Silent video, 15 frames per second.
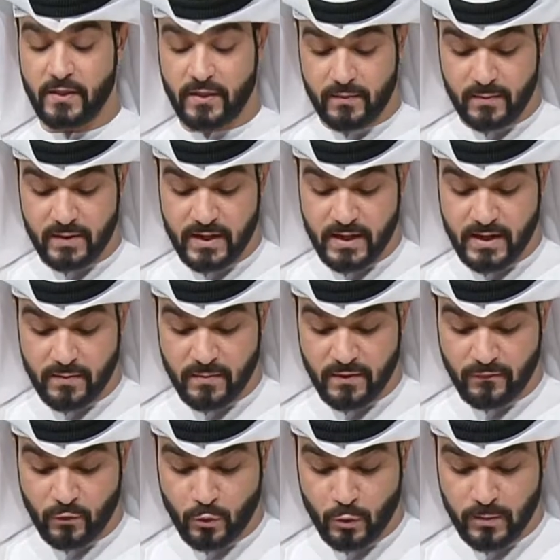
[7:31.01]
ضمن
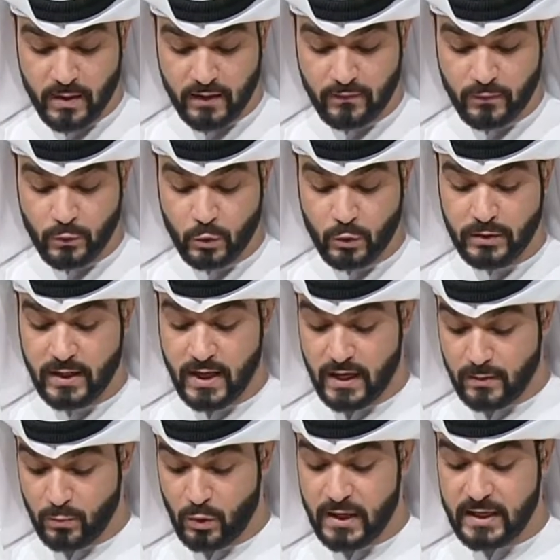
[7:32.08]
مفهوم الفنون
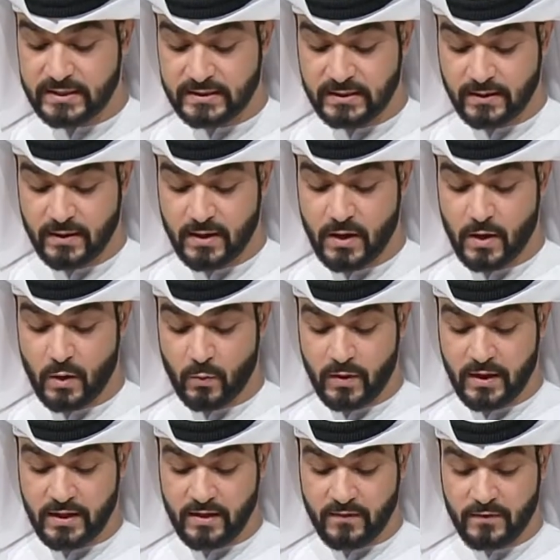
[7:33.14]
المعاصر
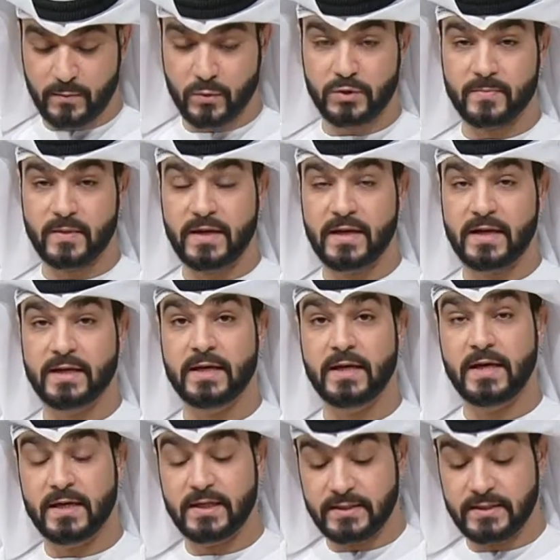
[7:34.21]
وهي في مجملها